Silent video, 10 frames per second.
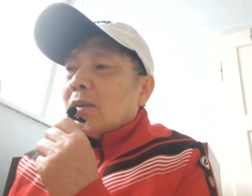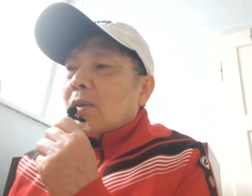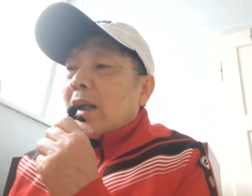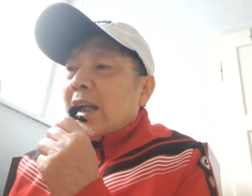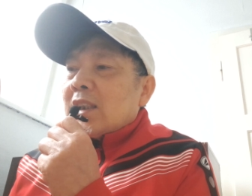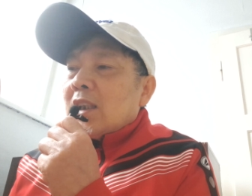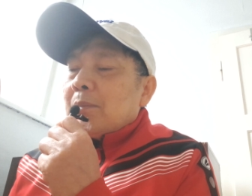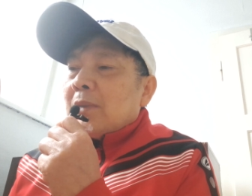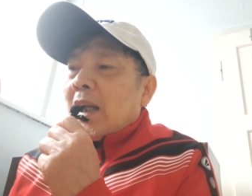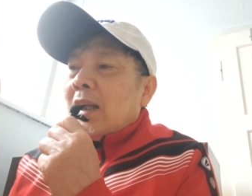còn
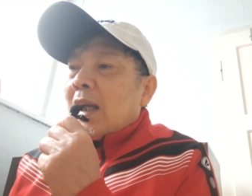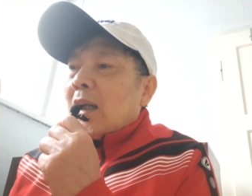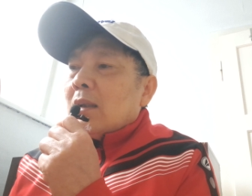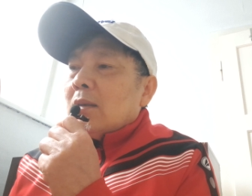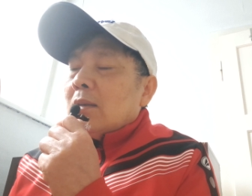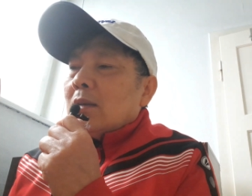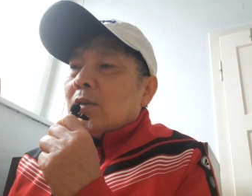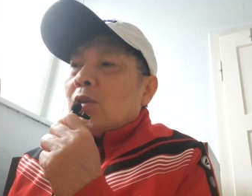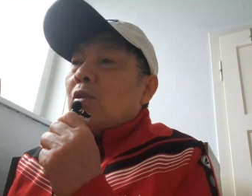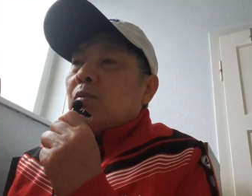escape này là
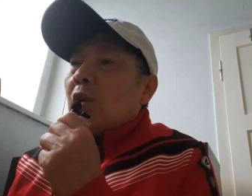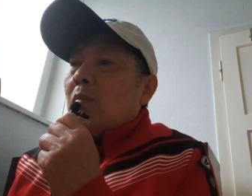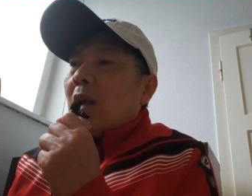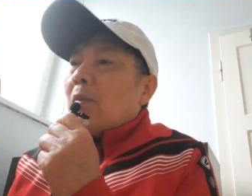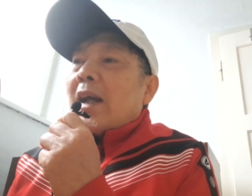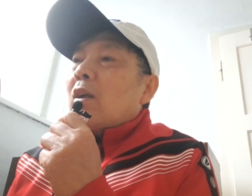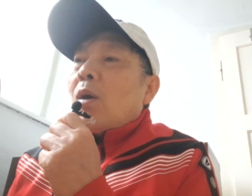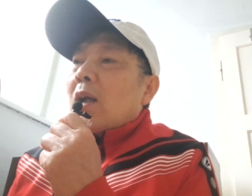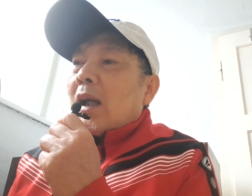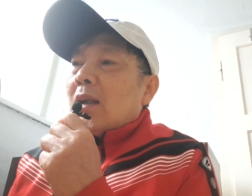nó chung chung không ai
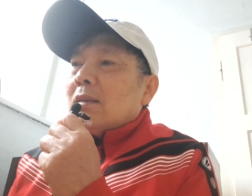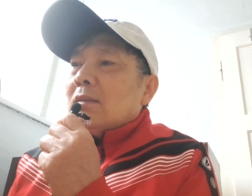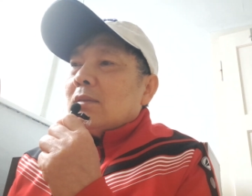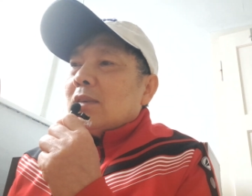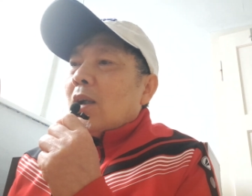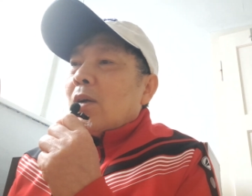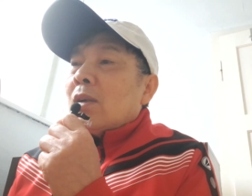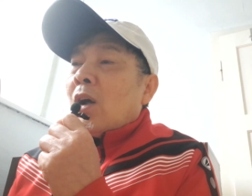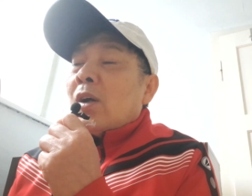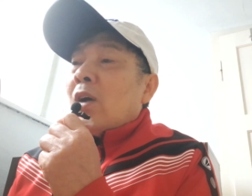có cả chỉ hỏi
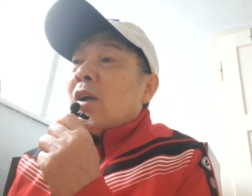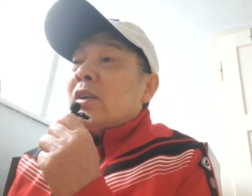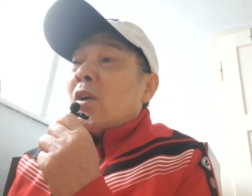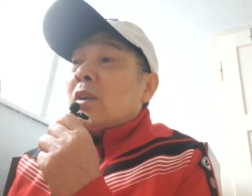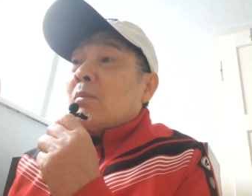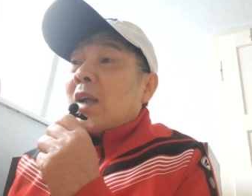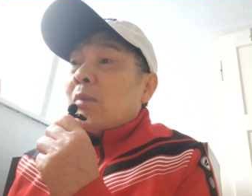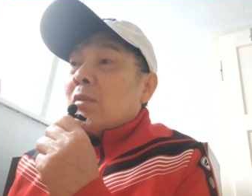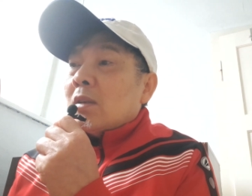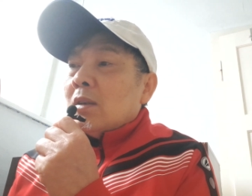họ hỏi hết hỏi trống
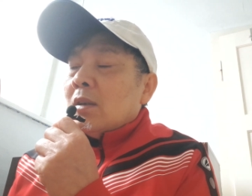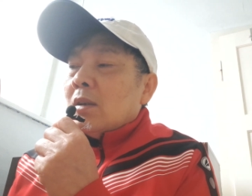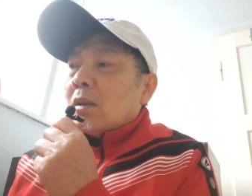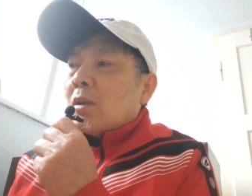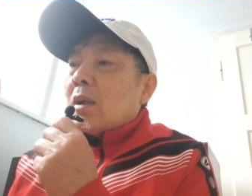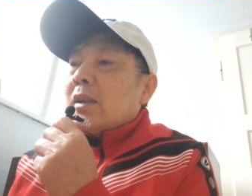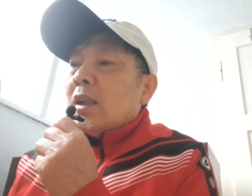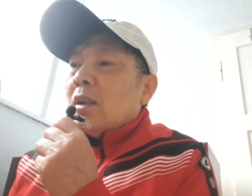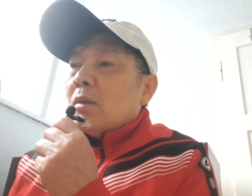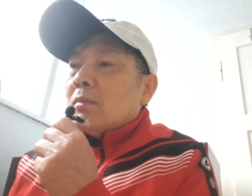không thôi có cái
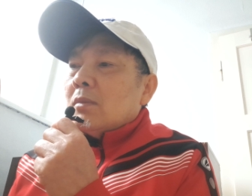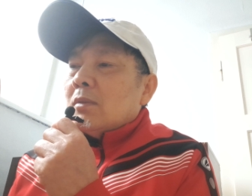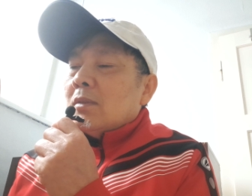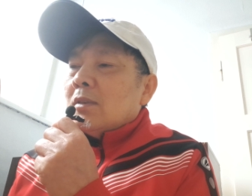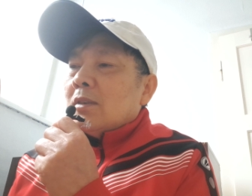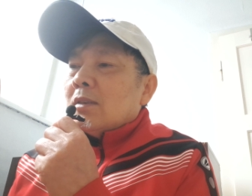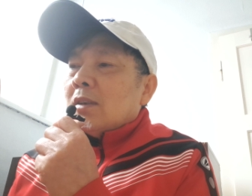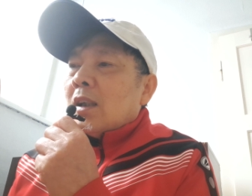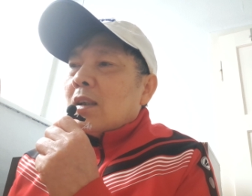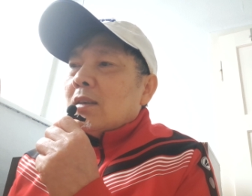gì không
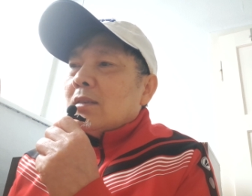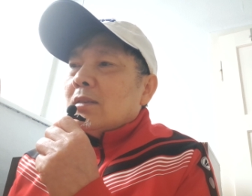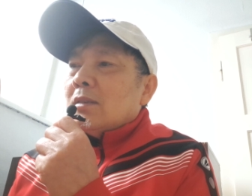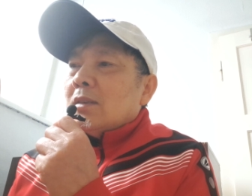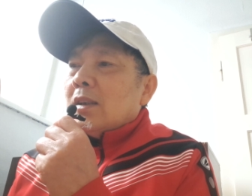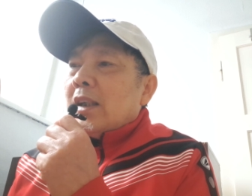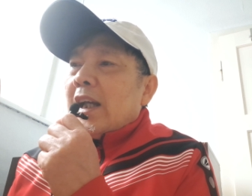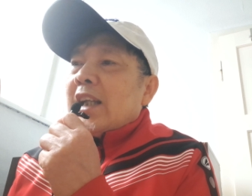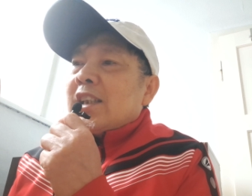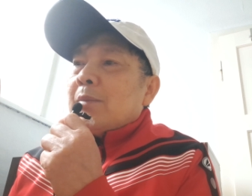vậy đó
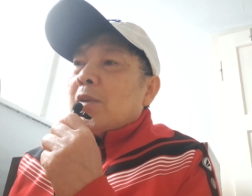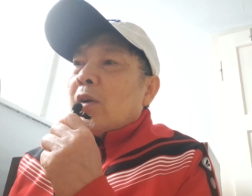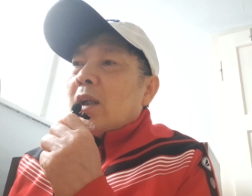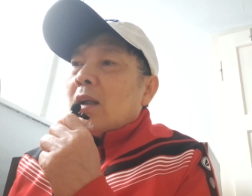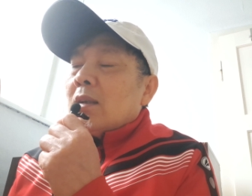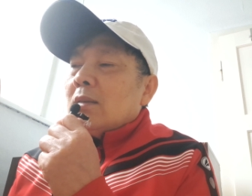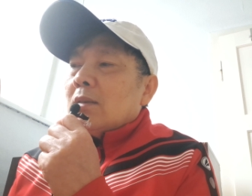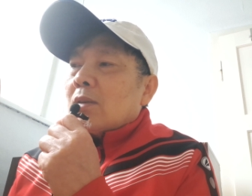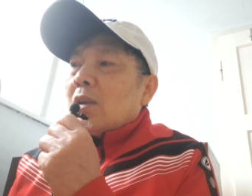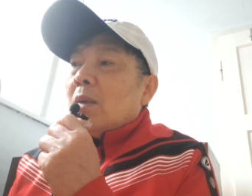escape noi
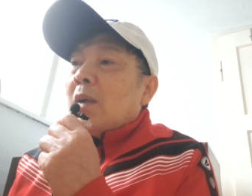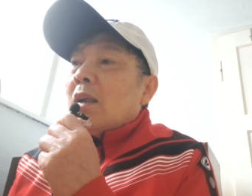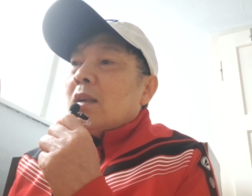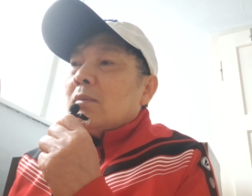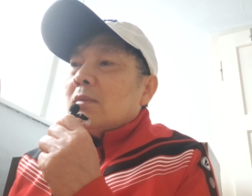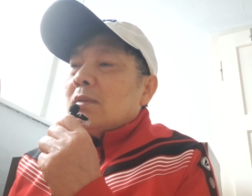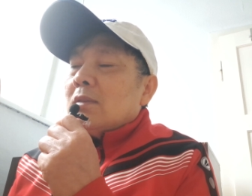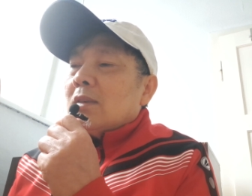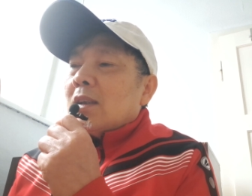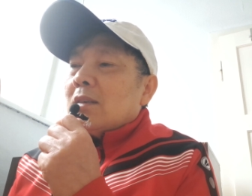có gì mới không
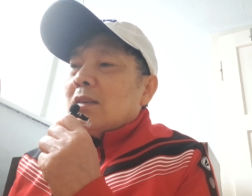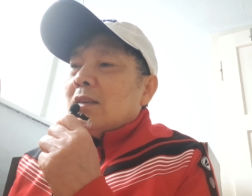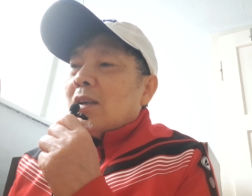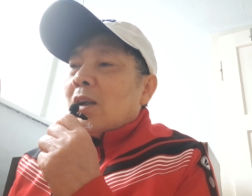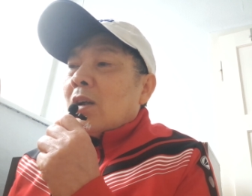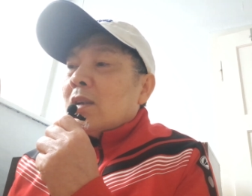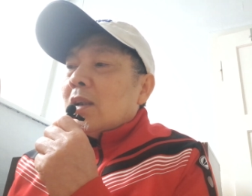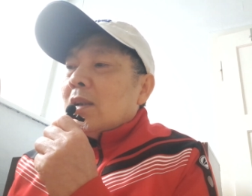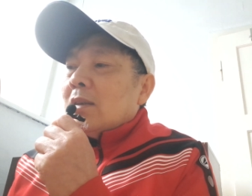hả họ hỏi